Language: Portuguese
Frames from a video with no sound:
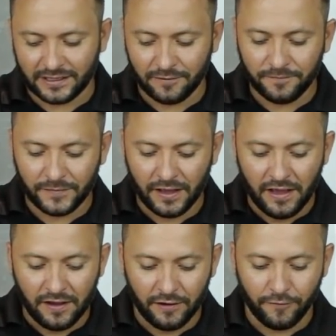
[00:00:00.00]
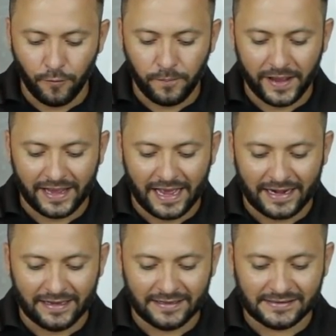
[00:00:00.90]
Então, eu vou
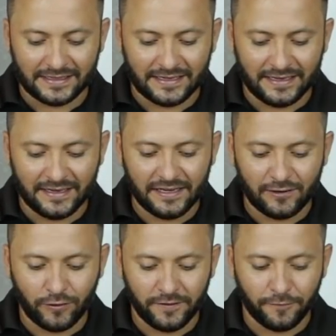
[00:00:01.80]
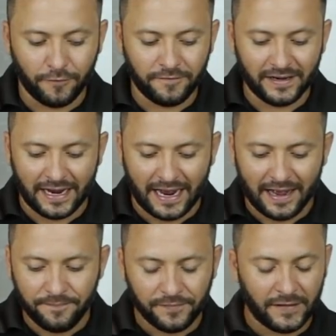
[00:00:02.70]
pegar elas aqui e vou
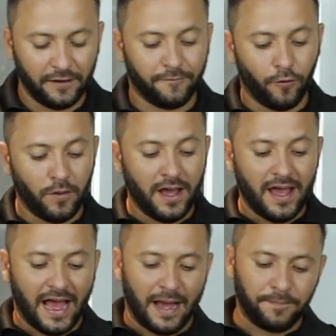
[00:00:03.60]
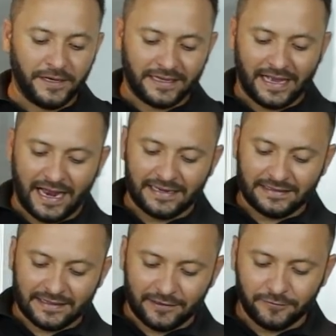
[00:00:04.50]
virar e vou aplicar
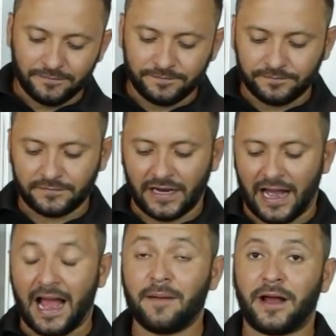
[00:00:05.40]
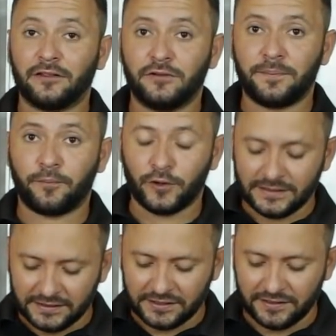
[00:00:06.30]
então a armadura
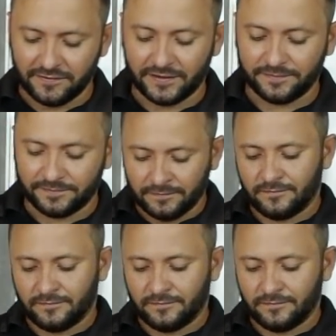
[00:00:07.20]
positiva.